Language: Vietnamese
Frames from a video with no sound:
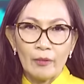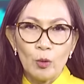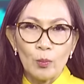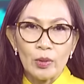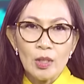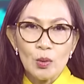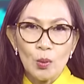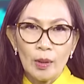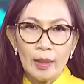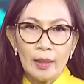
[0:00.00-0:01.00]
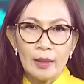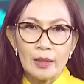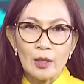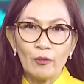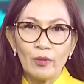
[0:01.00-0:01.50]
ở vùng Russoli
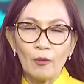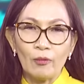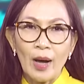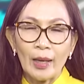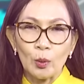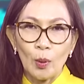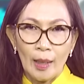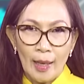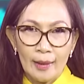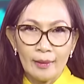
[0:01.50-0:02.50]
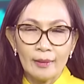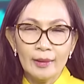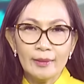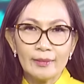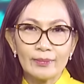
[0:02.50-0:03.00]
trong vòng vài tuần lễ tới.